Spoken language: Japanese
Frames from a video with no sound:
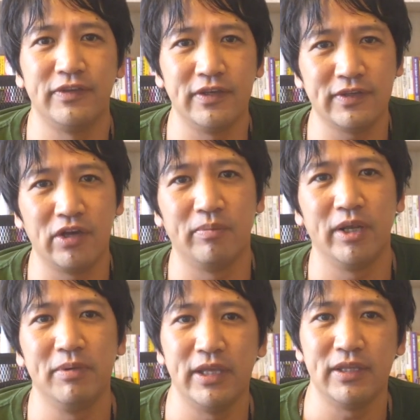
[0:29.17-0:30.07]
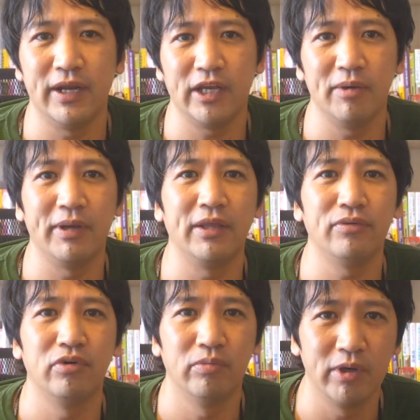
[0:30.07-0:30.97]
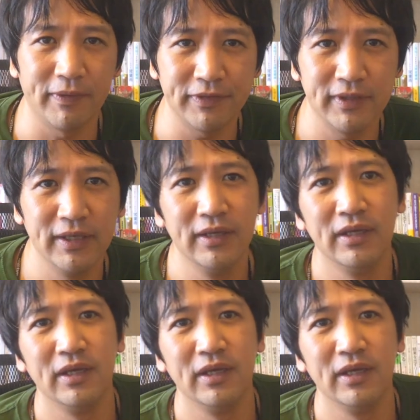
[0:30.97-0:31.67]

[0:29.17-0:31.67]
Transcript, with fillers: ぜひ最後まで見ていただければなと思います。